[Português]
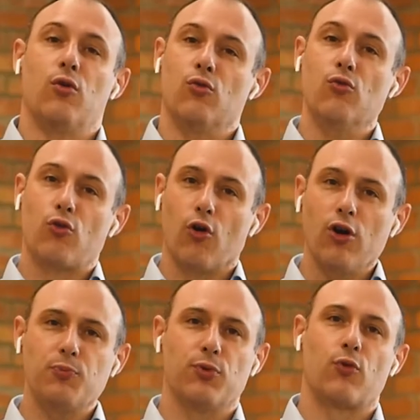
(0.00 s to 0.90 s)
Um
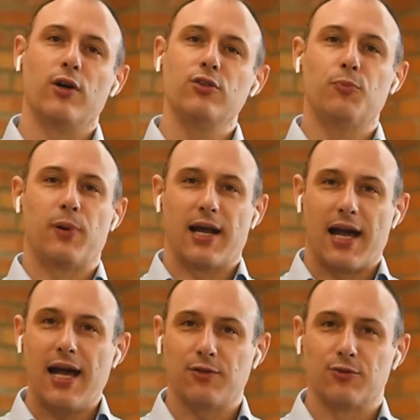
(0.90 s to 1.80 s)
corpo, quando
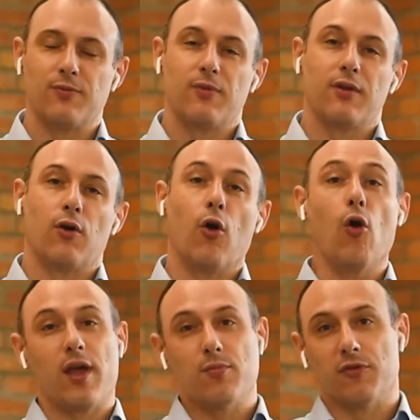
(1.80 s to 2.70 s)
parado ou
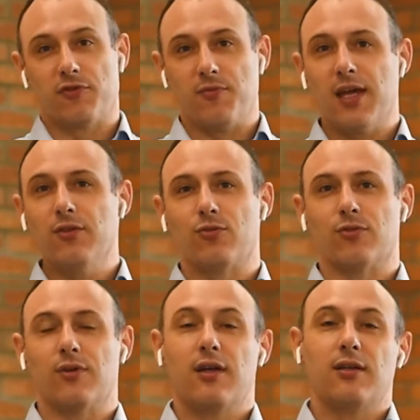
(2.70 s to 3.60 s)
em movimento,
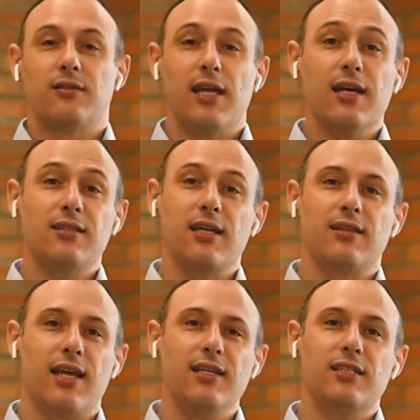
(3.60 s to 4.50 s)
tem a
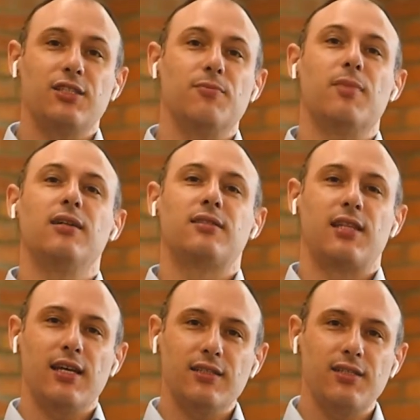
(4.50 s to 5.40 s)
tendência de
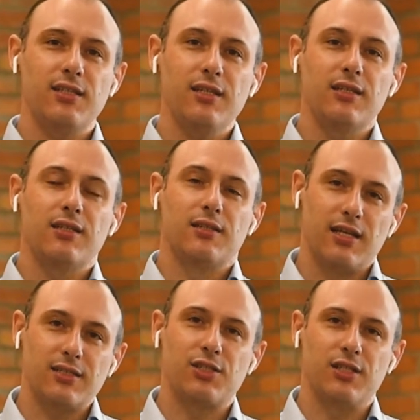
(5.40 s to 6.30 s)
manter-se
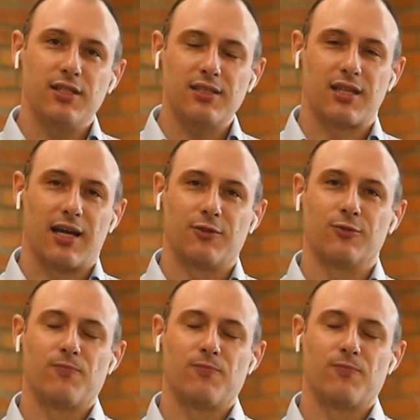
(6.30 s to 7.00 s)
neste estado.